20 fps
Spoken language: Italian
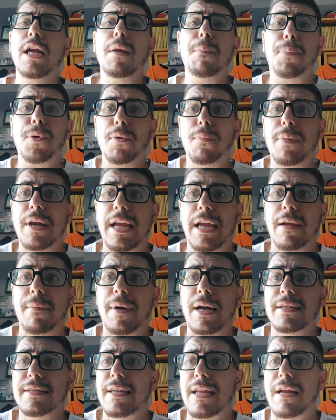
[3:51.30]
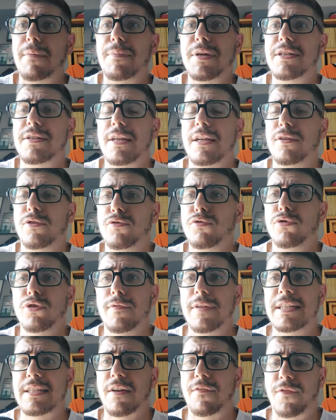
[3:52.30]
Il problema sarebbe se tu
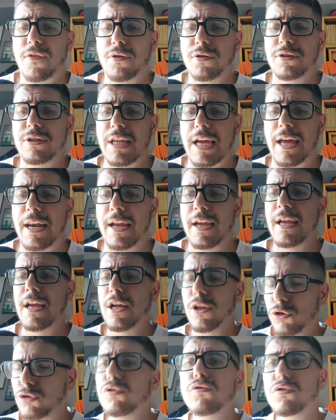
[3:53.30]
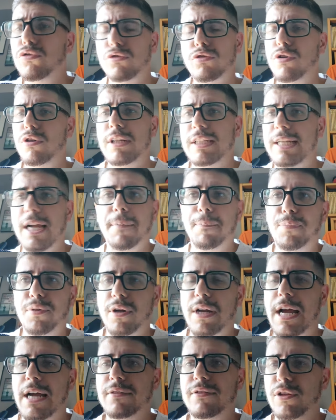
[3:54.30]
dovessi affrontare tutto il
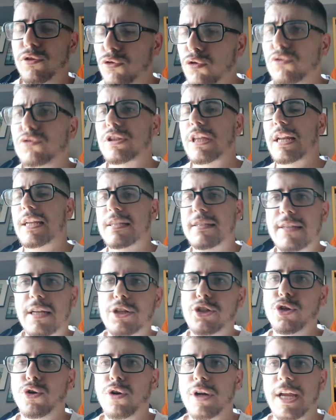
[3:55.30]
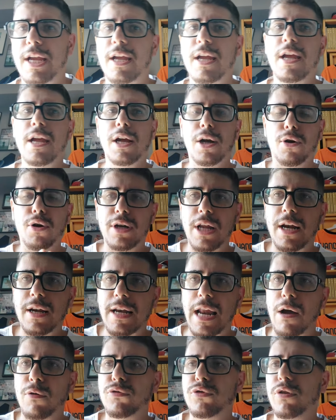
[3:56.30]
campionato e tutta la stagione con
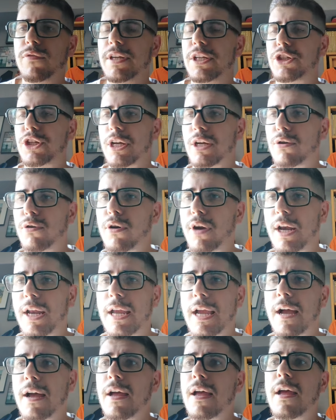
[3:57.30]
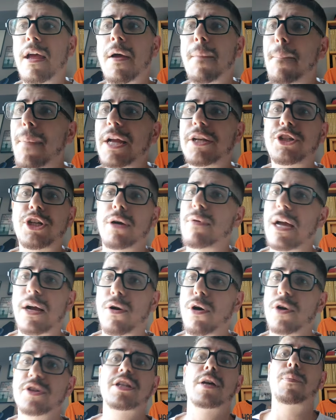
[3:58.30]
Arnautovic e Correa. Ma c'è una
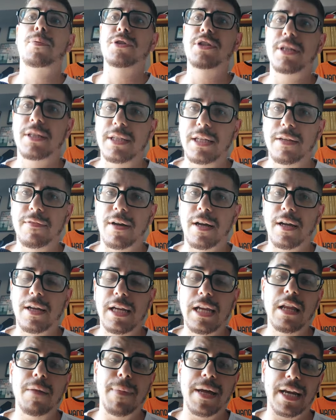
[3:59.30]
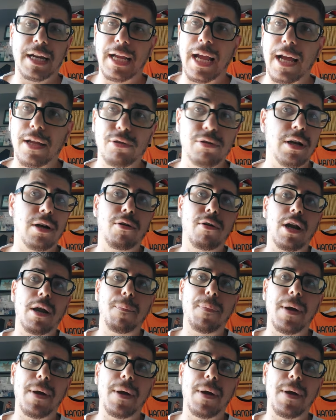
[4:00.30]
cosa positiva. Il mercato è ancora